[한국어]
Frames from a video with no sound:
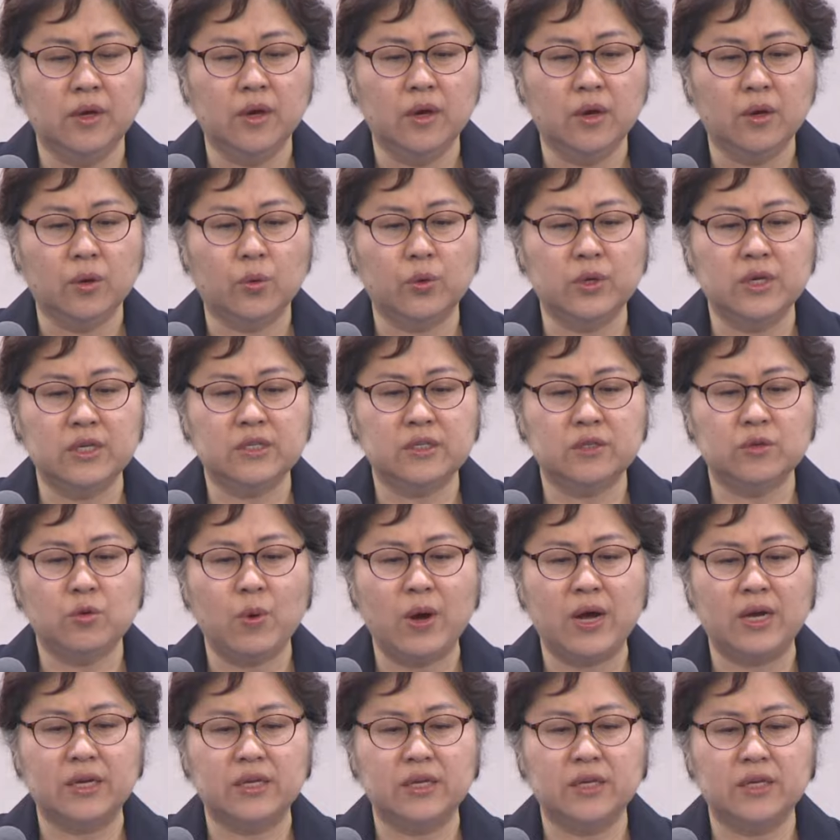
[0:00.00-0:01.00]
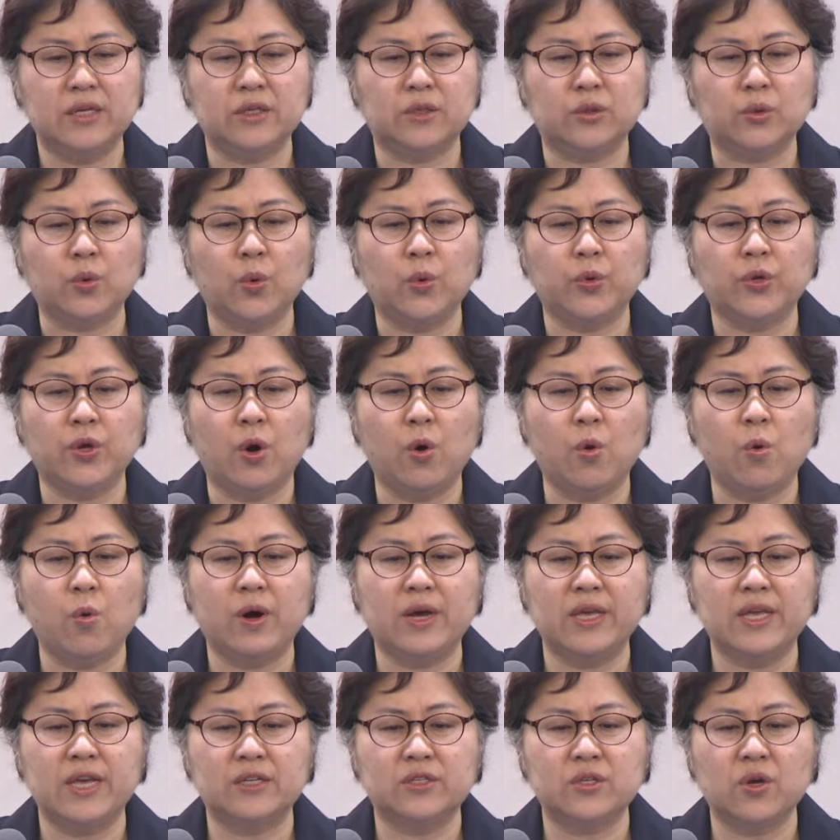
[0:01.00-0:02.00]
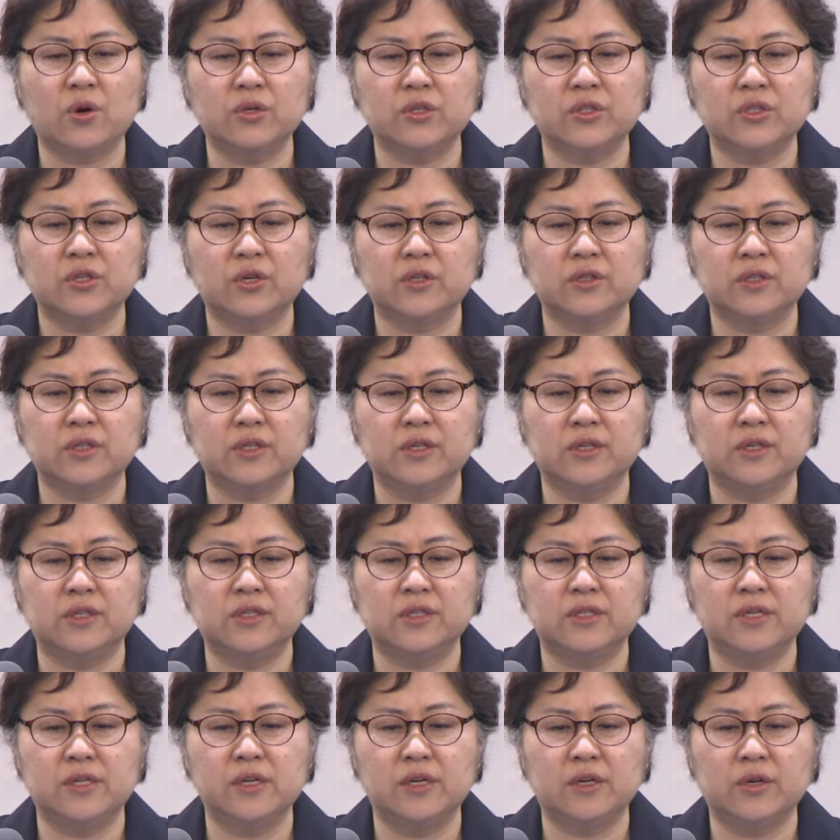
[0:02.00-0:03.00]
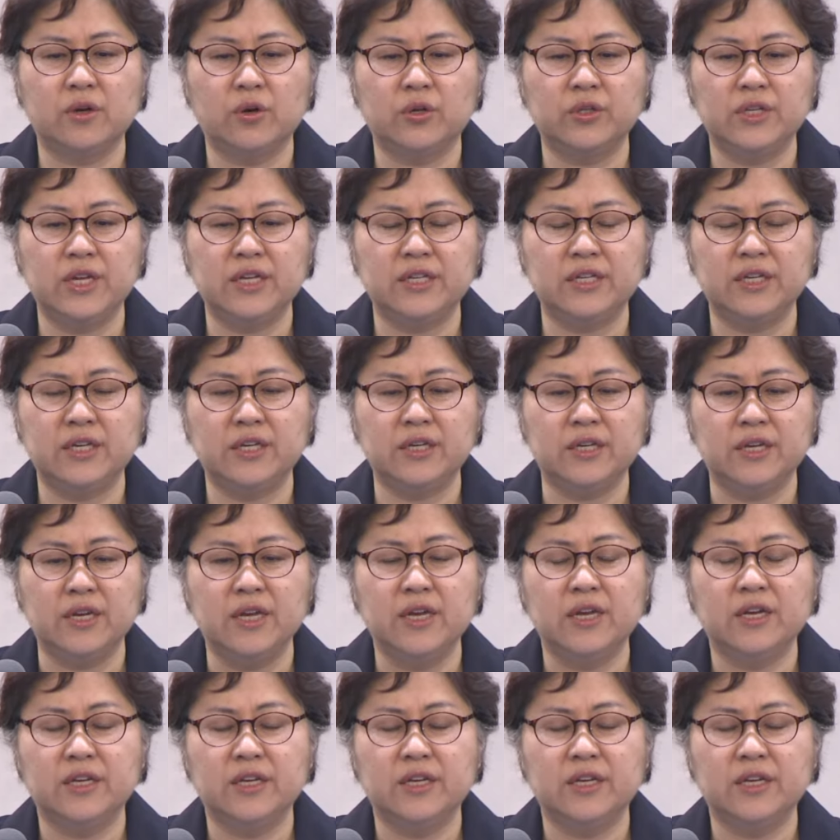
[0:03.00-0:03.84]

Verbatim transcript: 고레스 왕이 또 여호와의 성전 그릇을 꺼내니